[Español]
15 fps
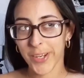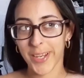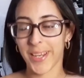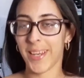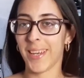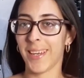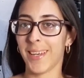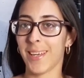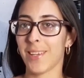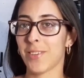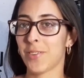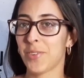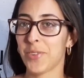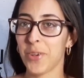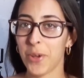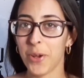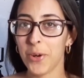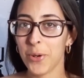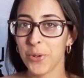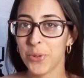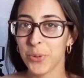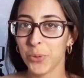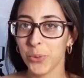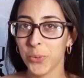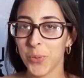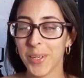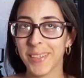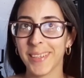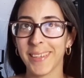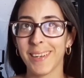que todos los
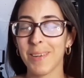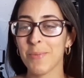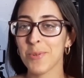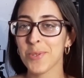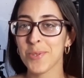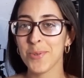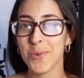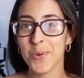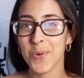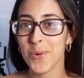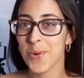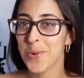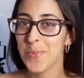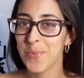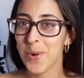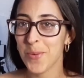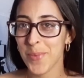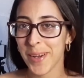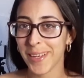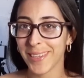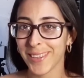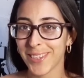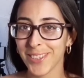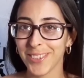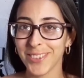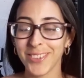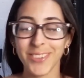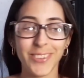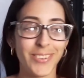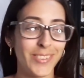youtubers tenemos un momento
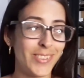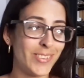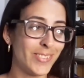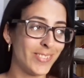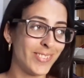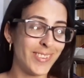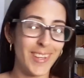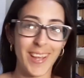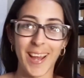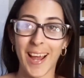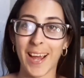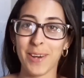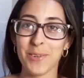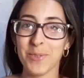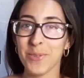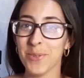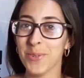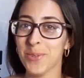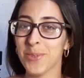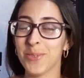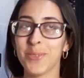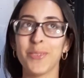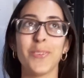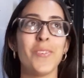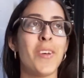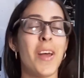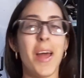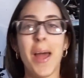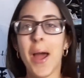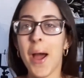en algún
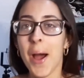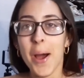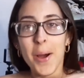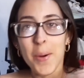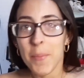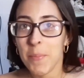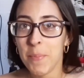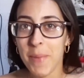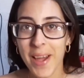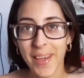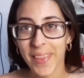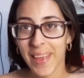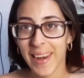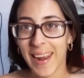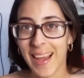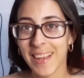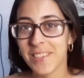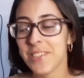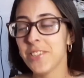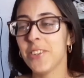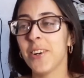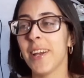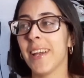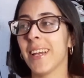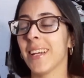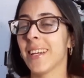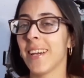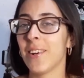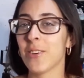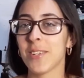mes del año en
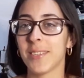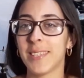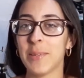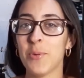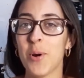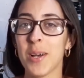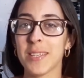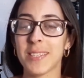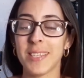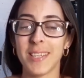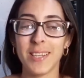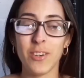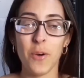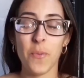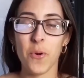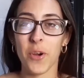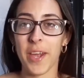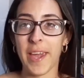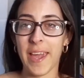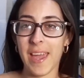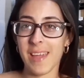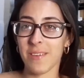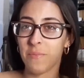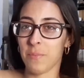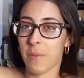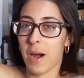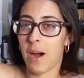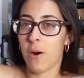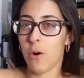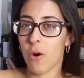que nos sentimos así como que en
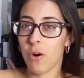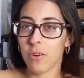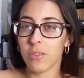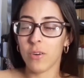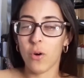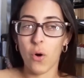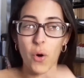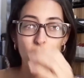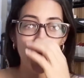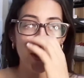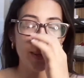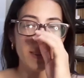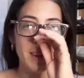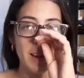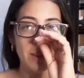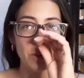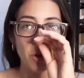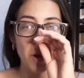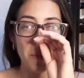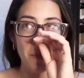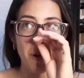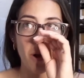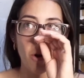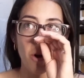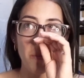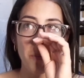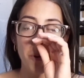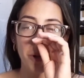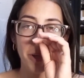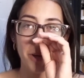bajón o no es tanto en
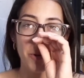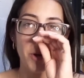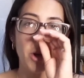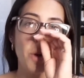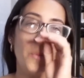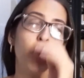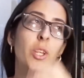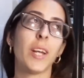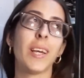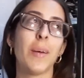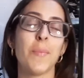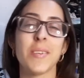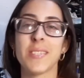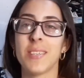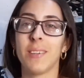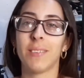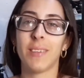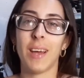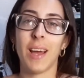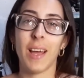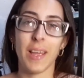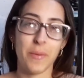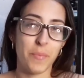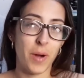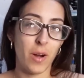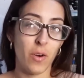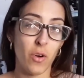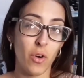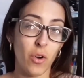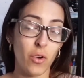bajón porque no es como tal que me sienta en
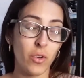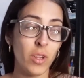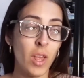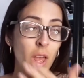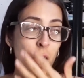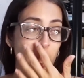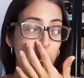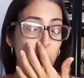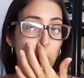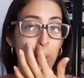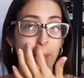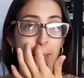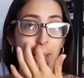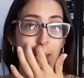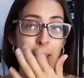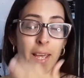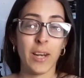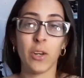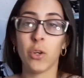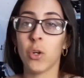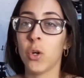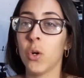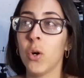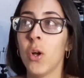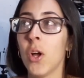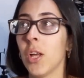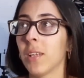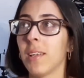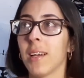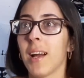bajón, no es que no
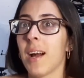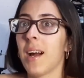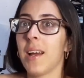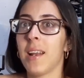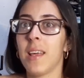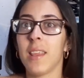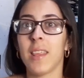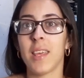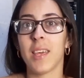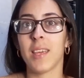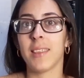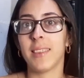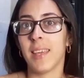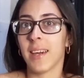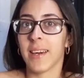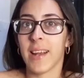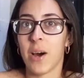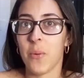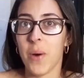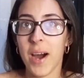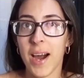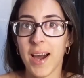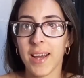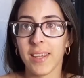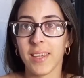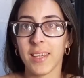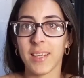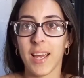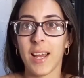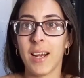tenga ganas de, de grabar,
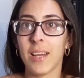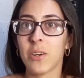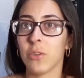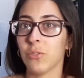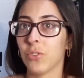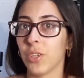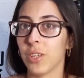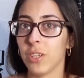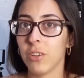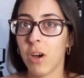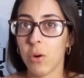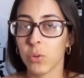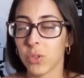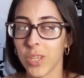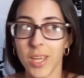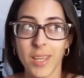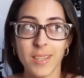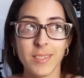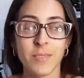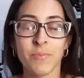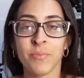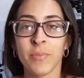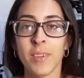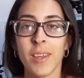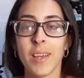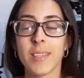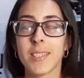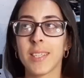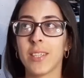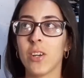de traerles contenidos a ustedes,
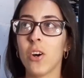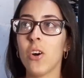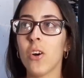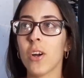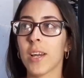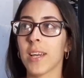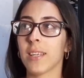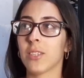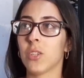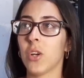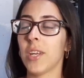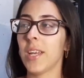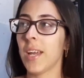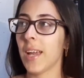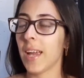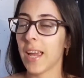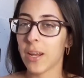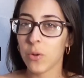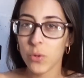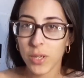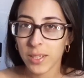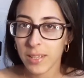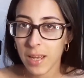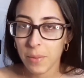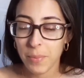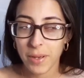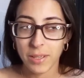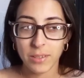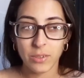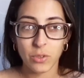sino que estoy en una
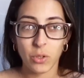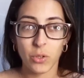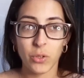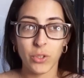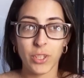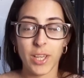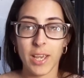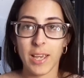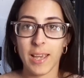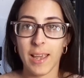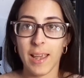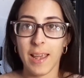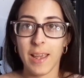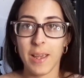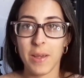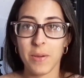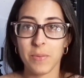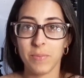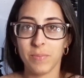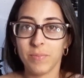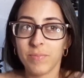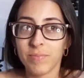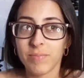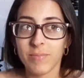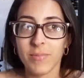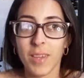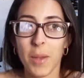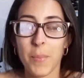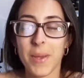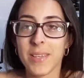etapa donde
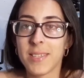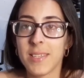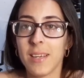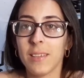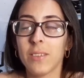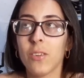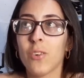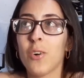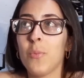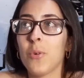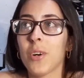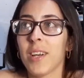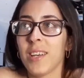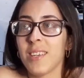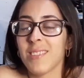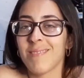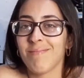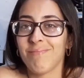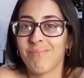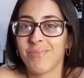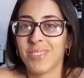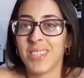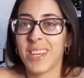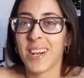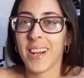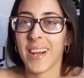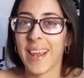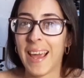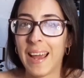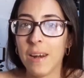me siento como que si
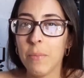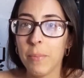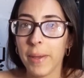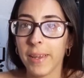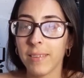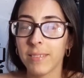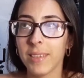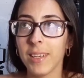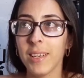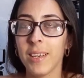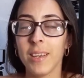realmente